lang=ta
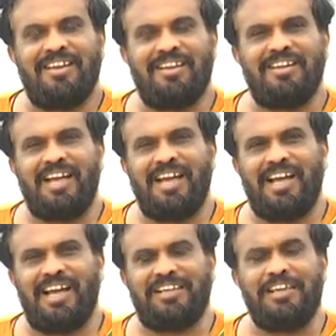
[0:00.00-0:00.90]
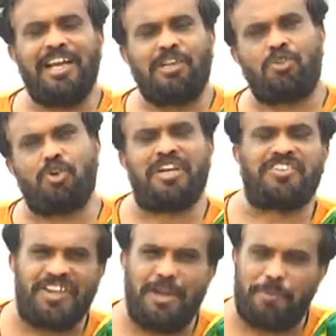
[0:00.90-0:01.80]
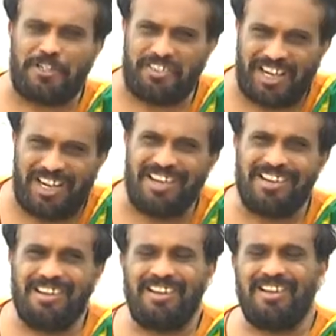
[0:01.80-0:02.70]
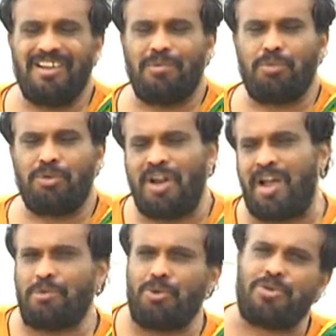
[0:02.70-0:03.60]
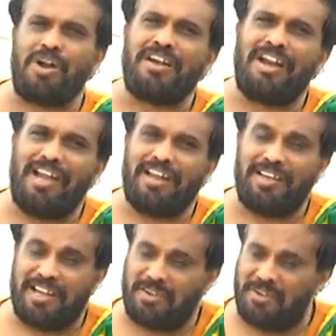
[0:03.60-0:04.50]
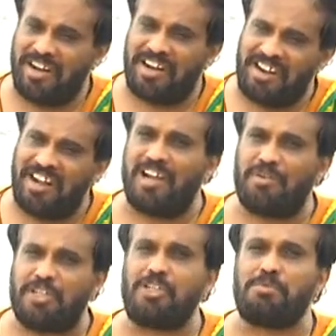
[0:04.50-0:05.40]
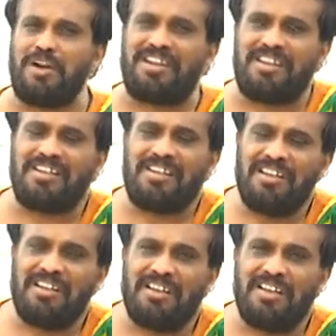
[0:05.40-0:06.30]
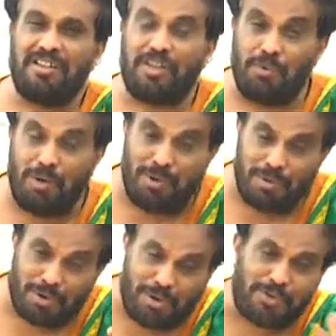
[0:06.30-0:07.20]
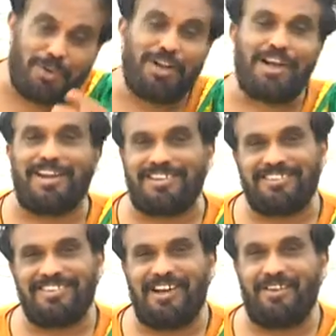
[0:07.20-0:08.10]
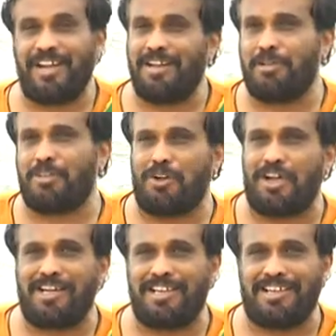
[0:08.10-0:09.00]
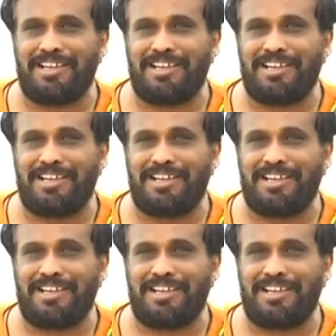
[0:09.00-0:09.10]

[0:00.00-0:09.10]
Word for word: இந்த நீர் சுழற்சியை பற்றி முதலாம் நூற்றாண்டில் ஏறக்குறைய ரெண்டாயிரம் வருஷத்துக்கு முன்னாடி திருவள்ளுவர் கூட சொல்லியிருக்கார் அவர் என்ன தெரியுமா சொல்கிறாரு